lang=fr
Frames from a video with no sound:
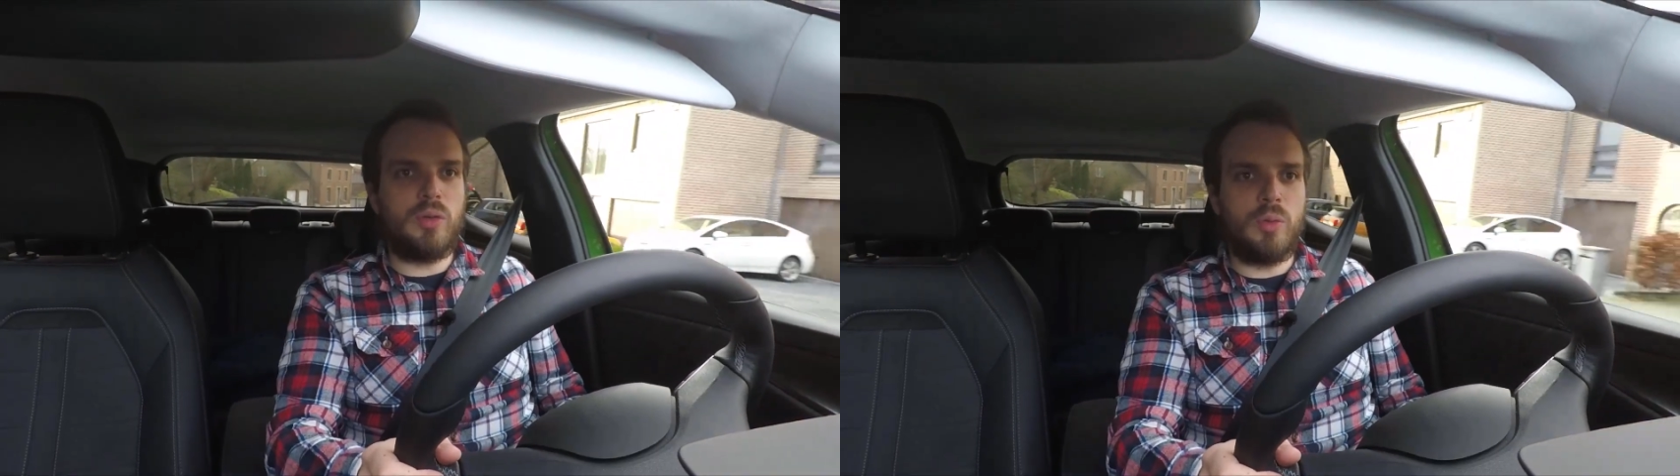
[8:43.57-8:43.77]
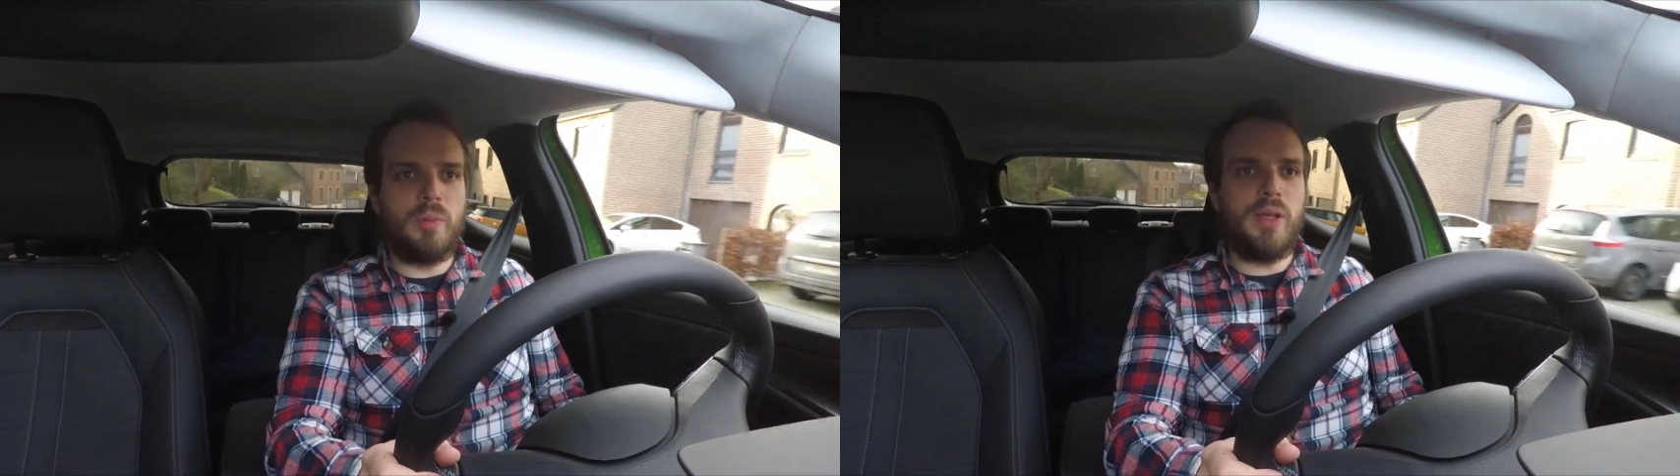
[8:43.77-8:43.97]

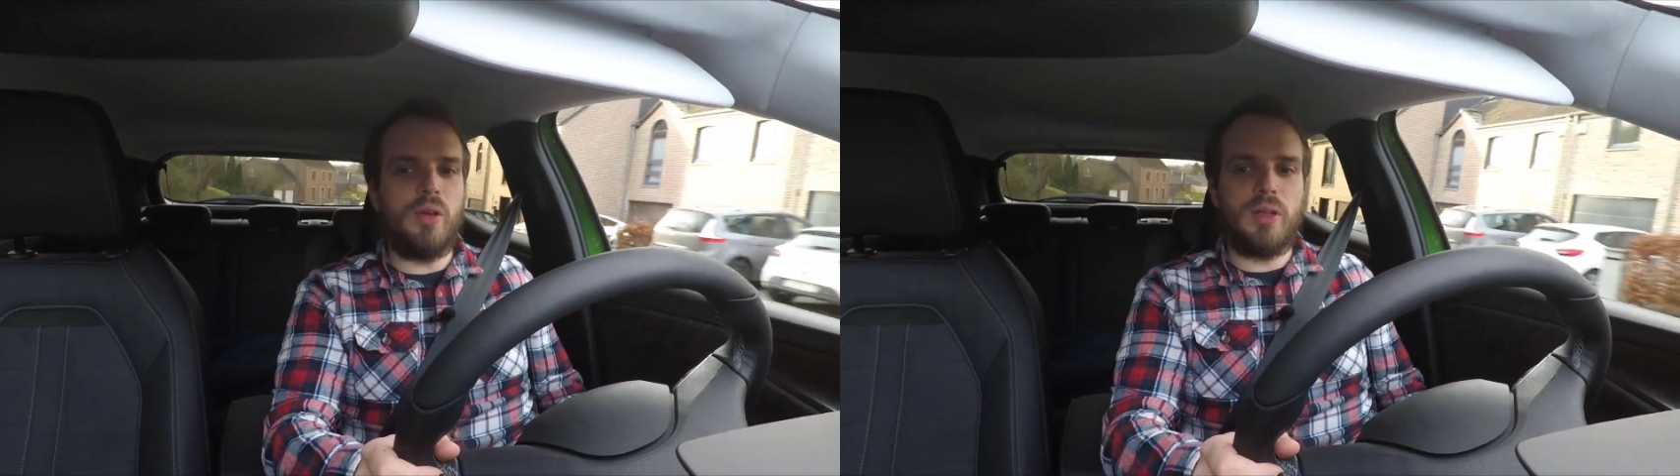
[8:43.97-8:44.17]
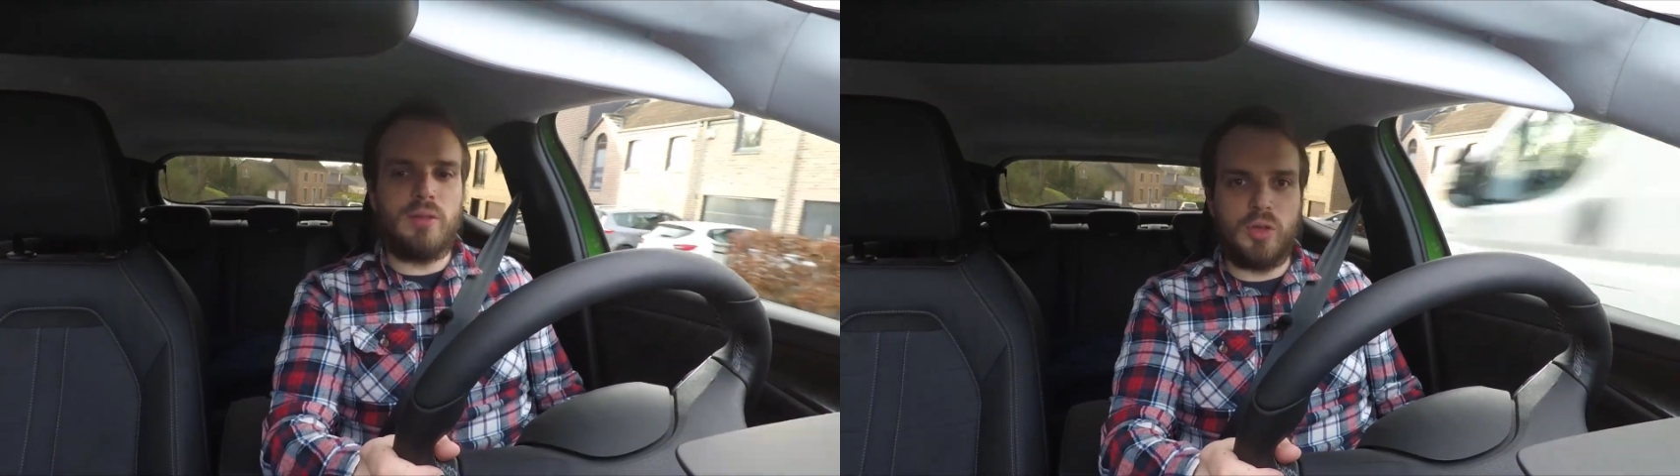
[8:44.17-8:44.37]
au
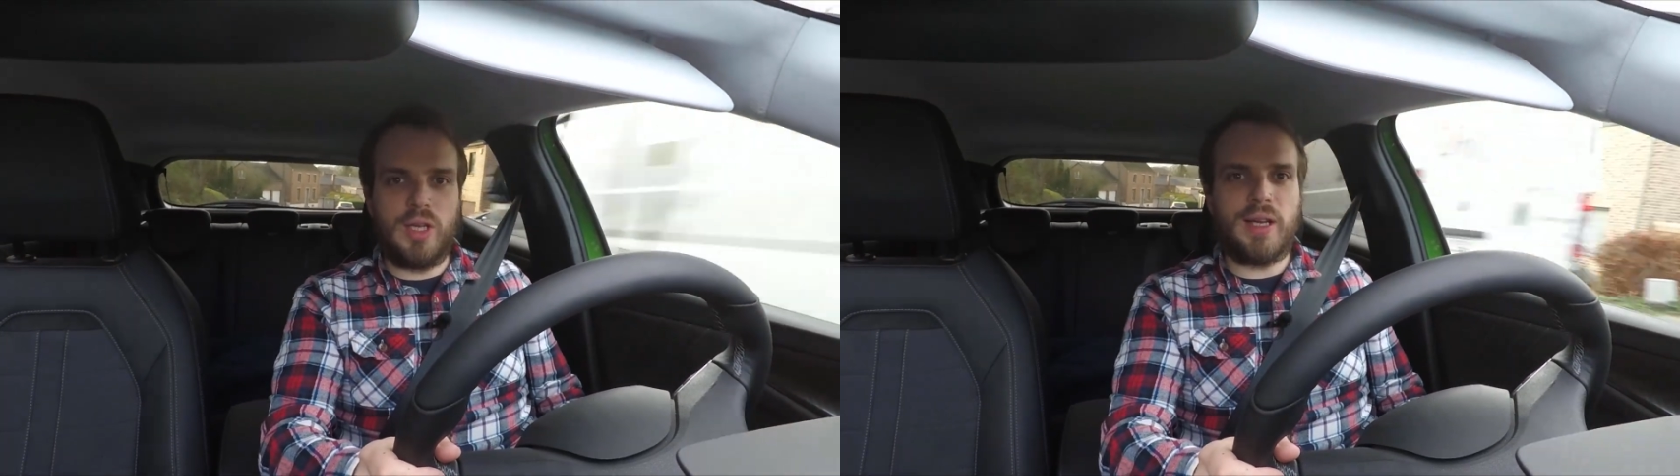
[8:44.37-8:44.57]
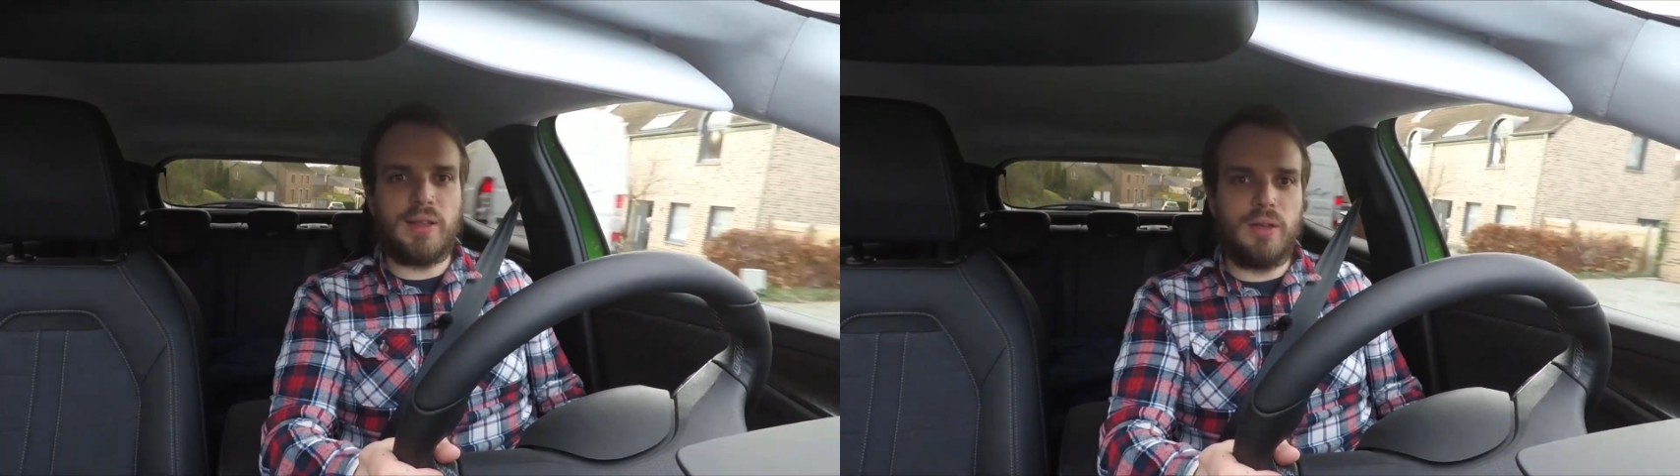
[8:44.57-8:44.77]
meilleur niveau
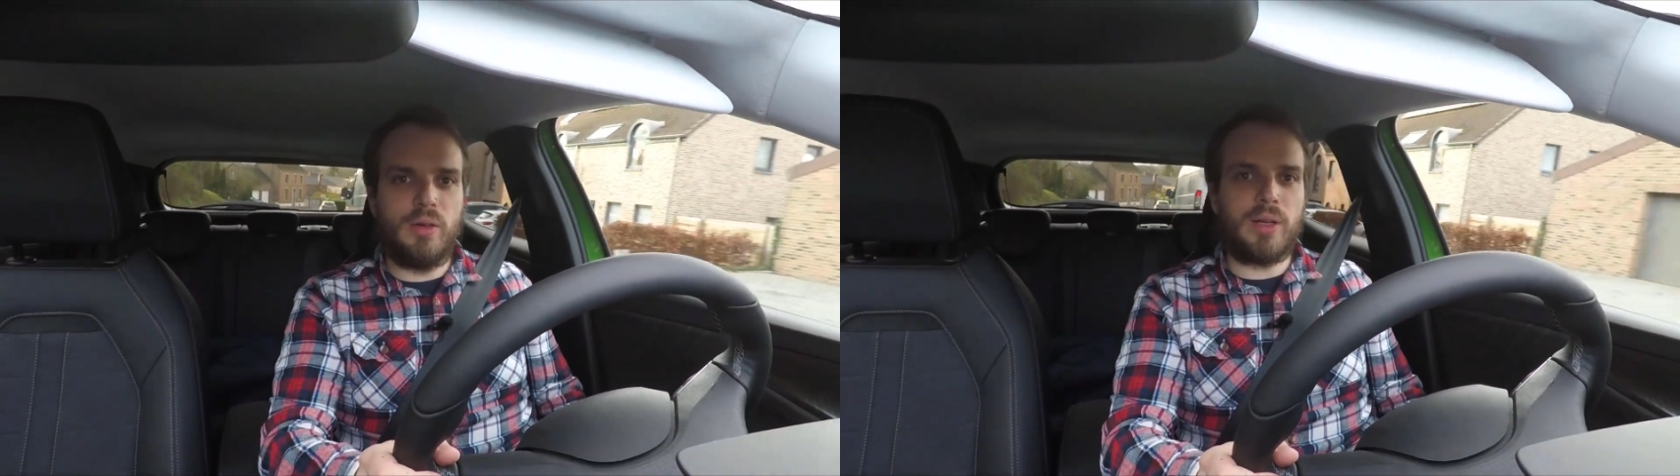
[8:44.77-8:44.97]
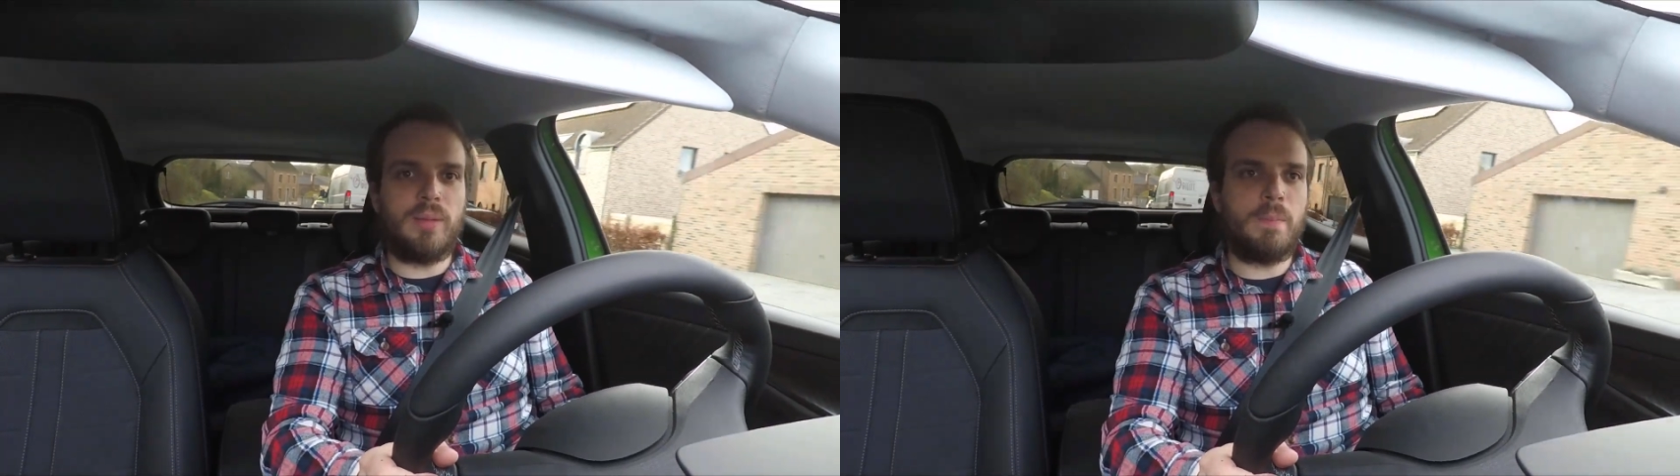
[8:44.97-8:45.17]
de la
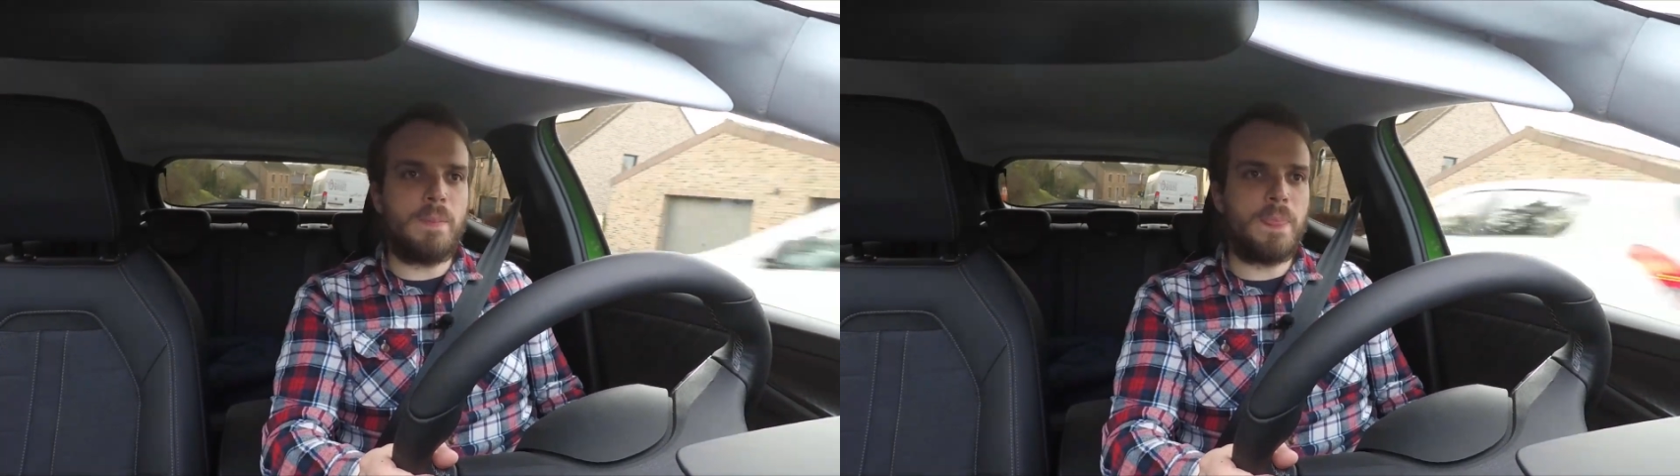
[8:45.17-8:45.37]
catégorie.